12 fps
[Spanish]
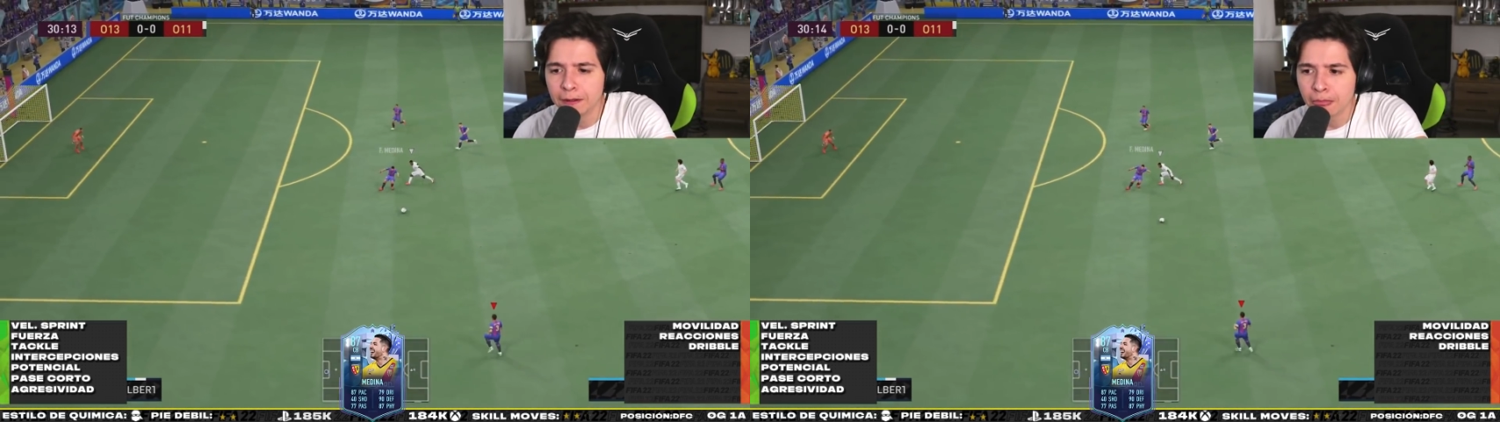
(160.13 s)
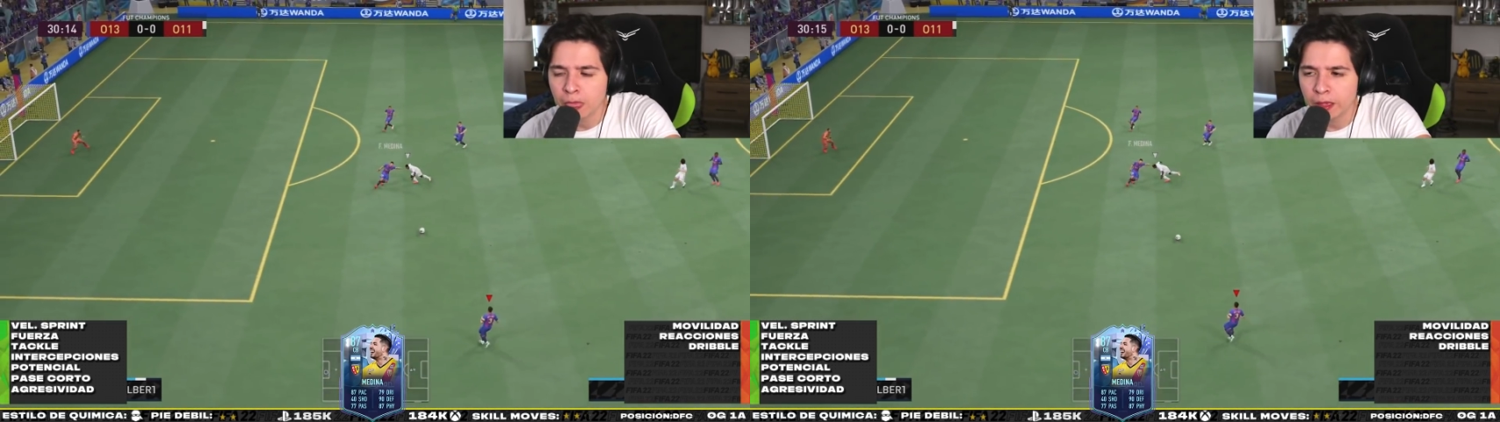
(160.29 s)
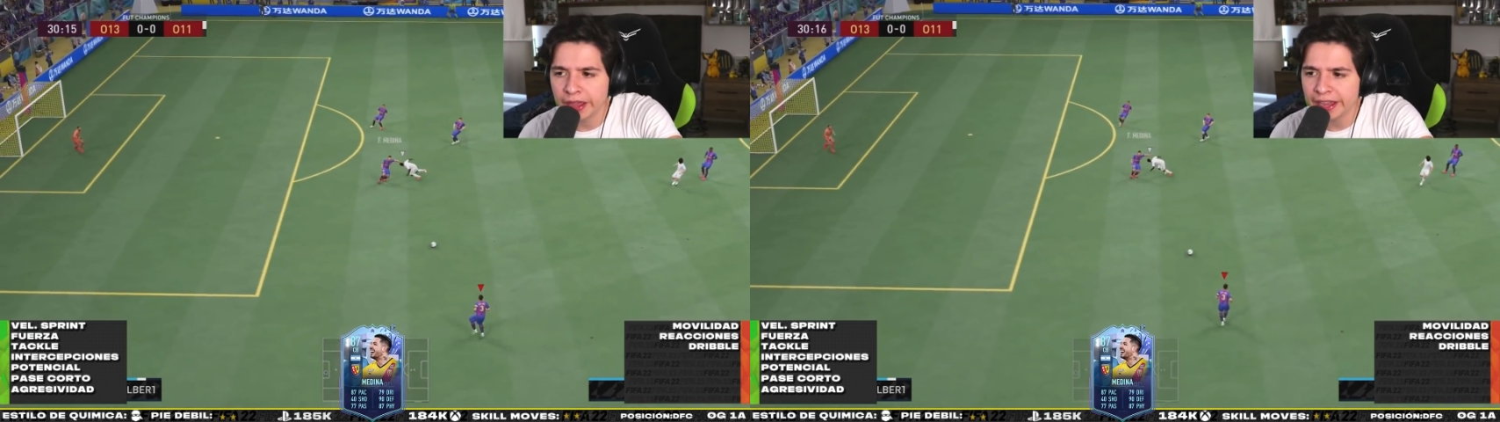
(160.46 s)

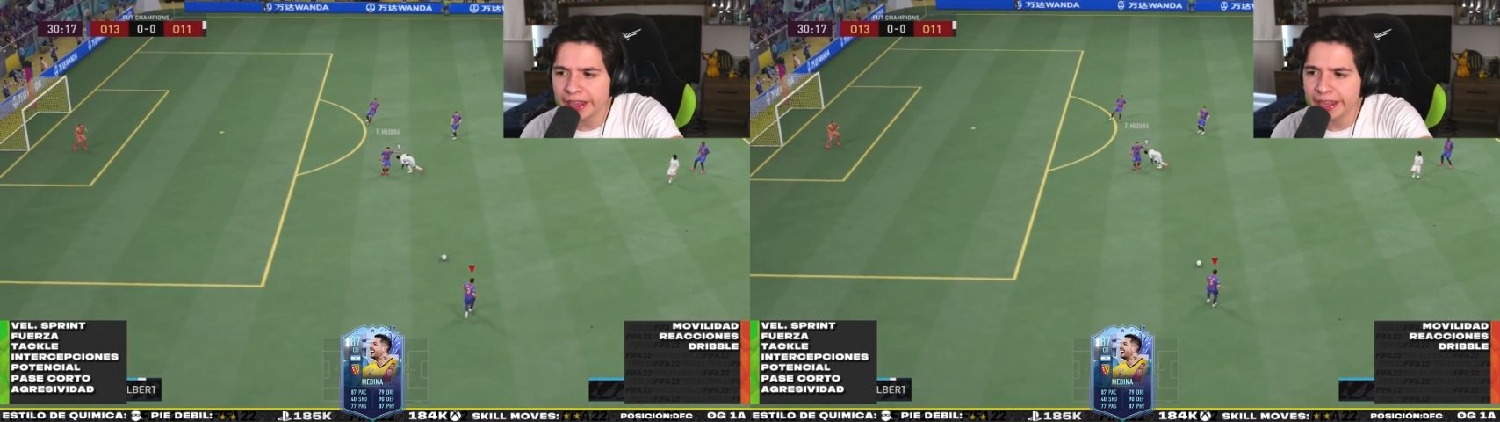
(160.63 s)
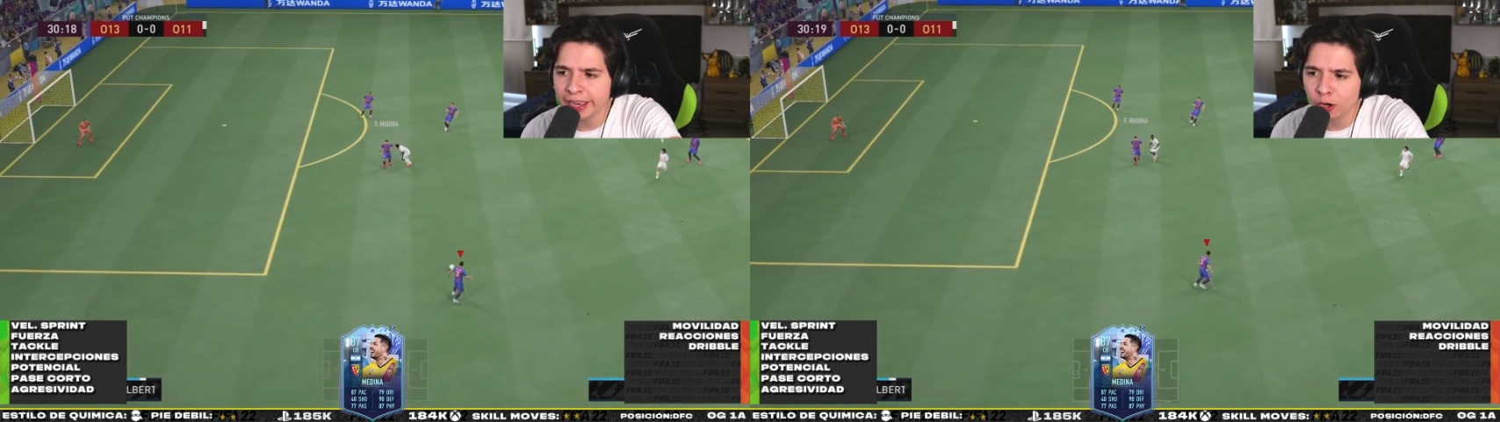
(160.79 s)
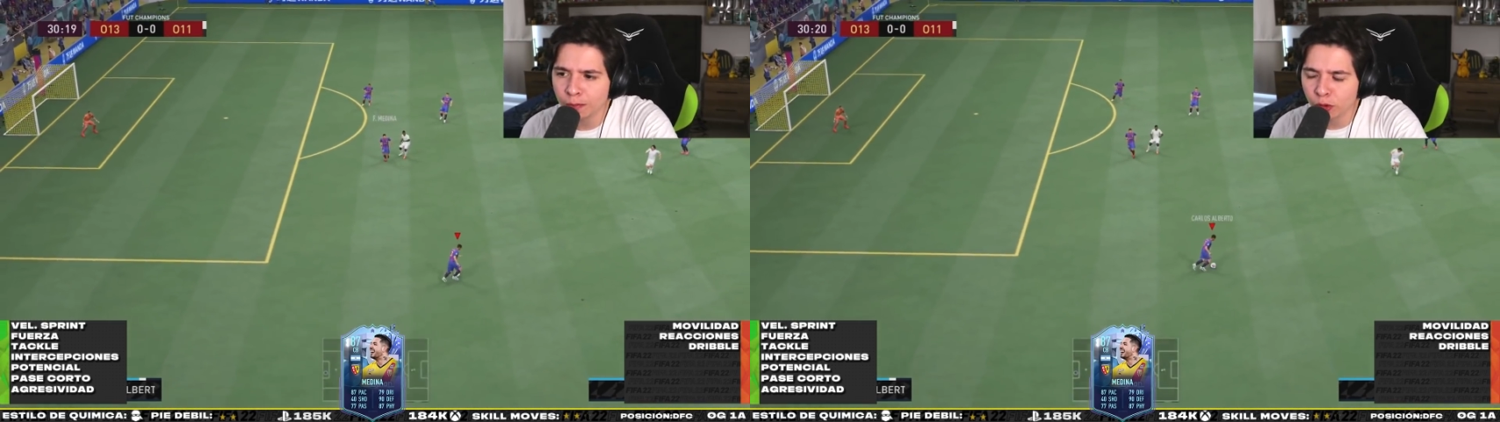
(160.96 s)
Eh,
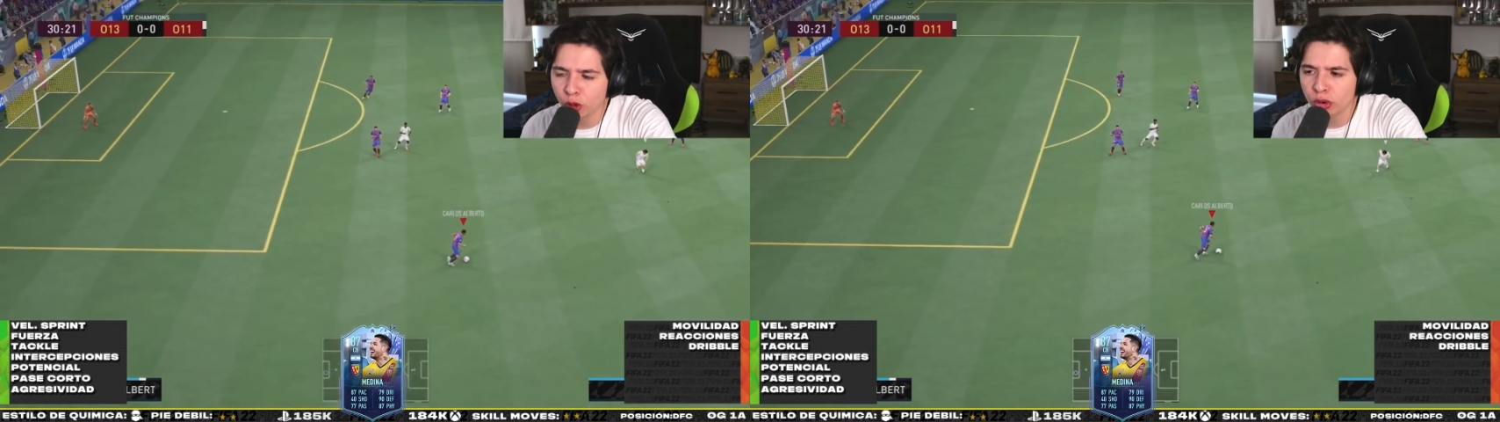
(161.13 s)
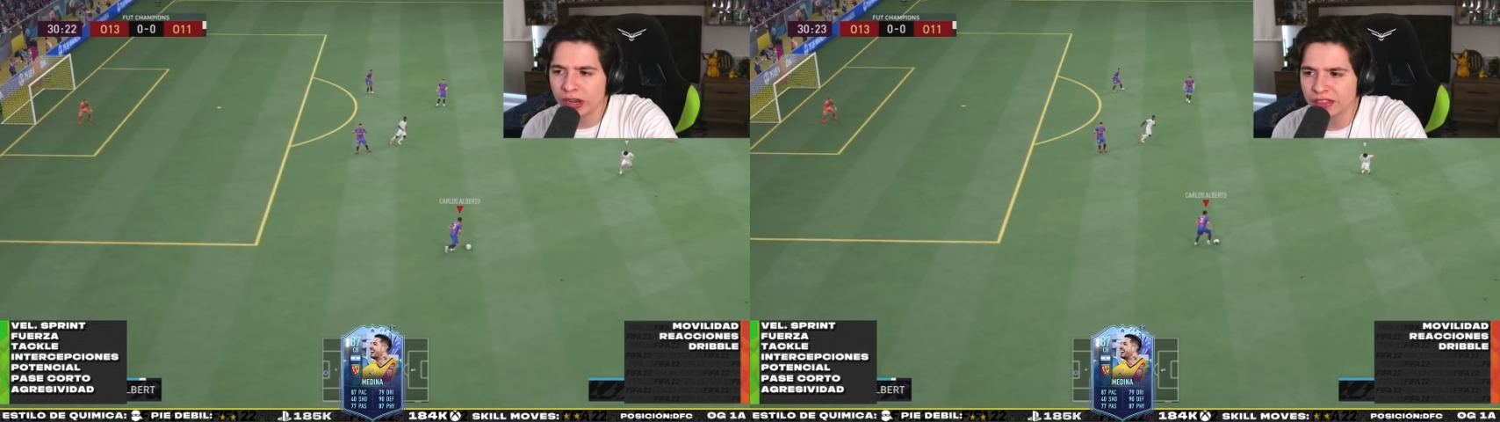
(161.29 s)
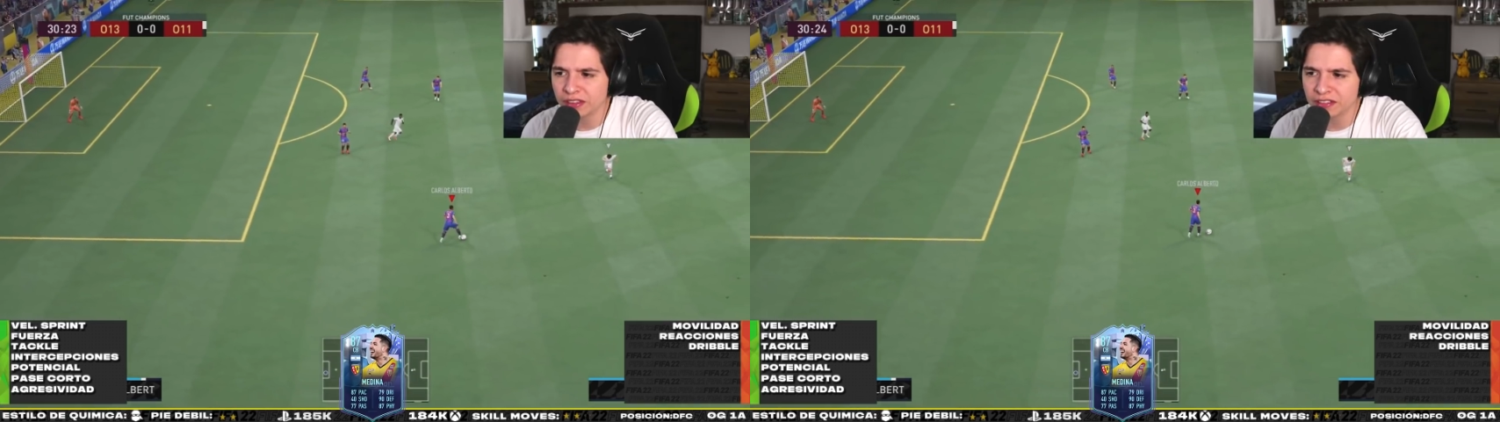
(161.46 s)
lo probó
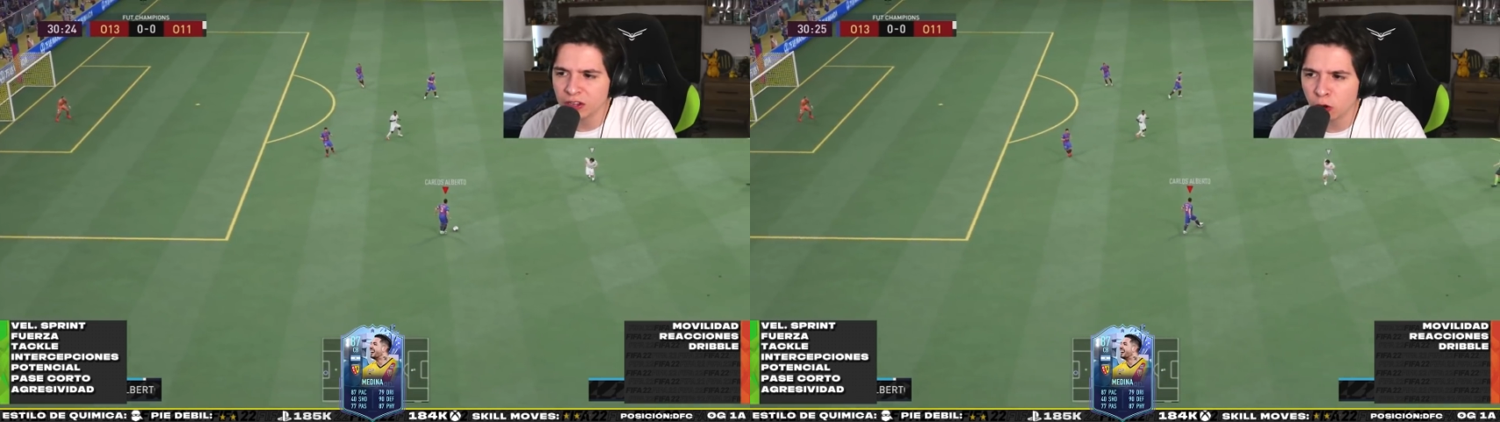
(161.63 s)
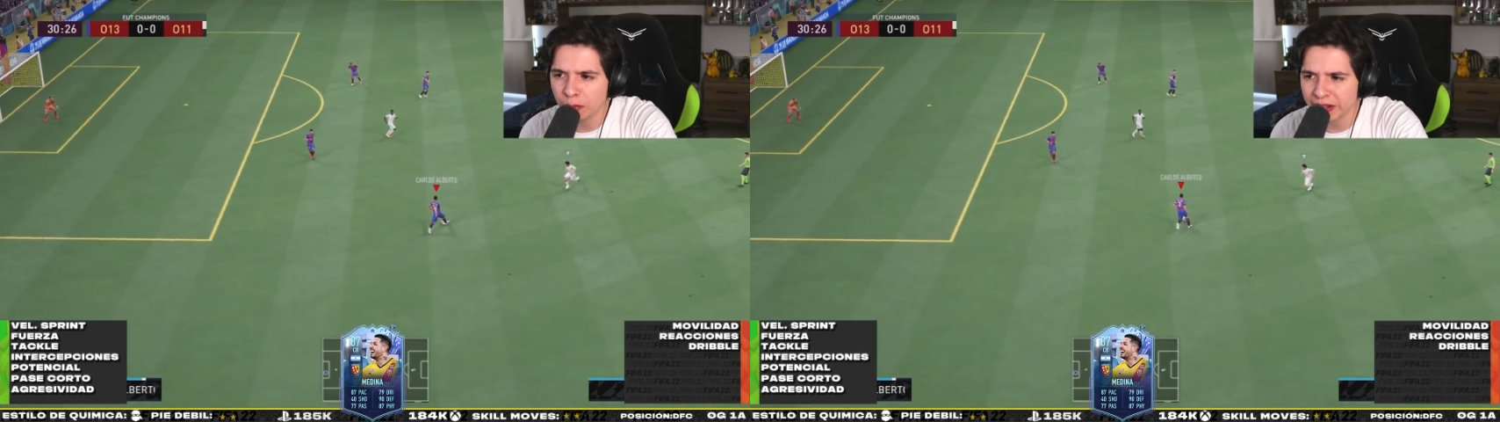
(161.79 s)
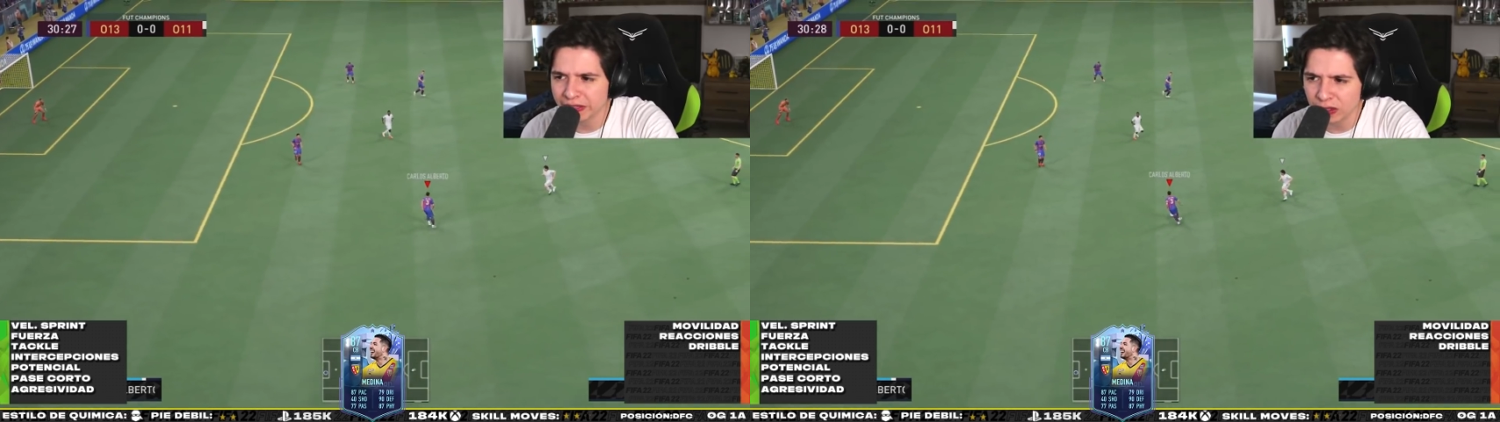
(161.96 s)
durante cinco
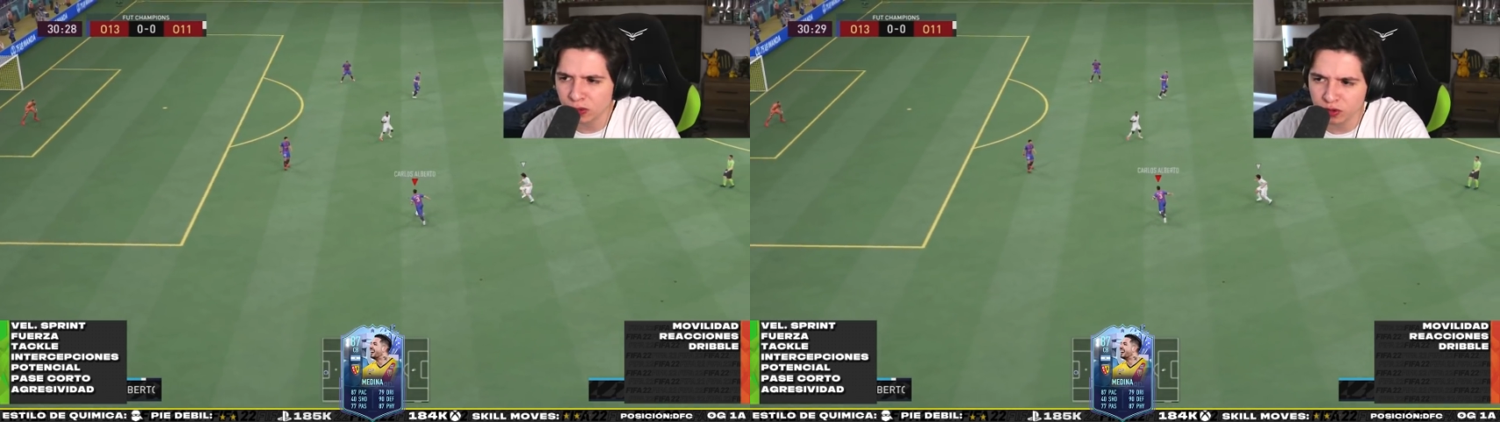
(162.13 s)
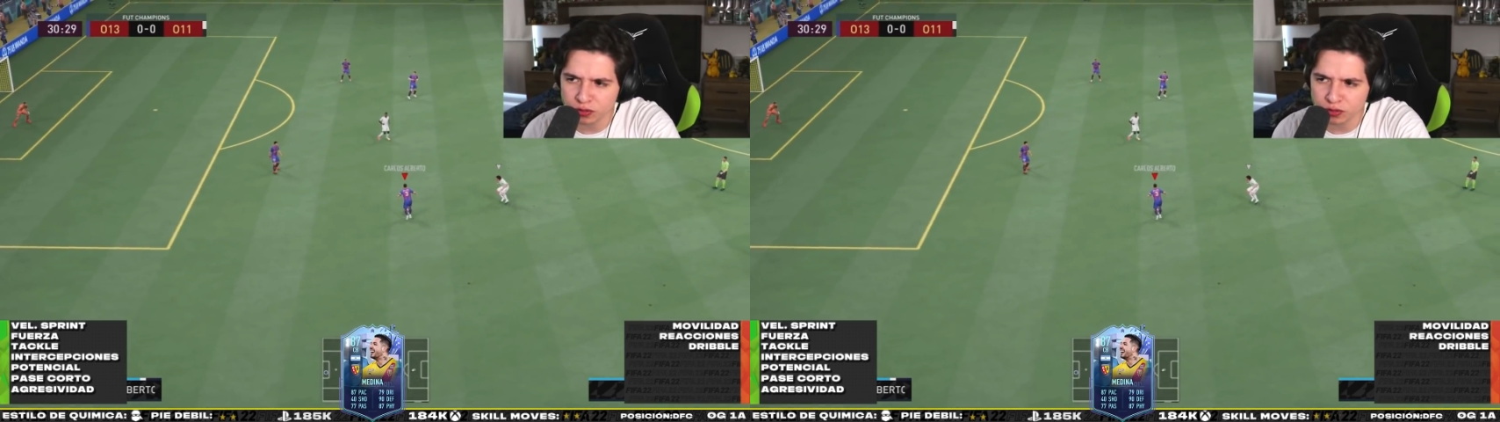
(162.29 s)
partidos.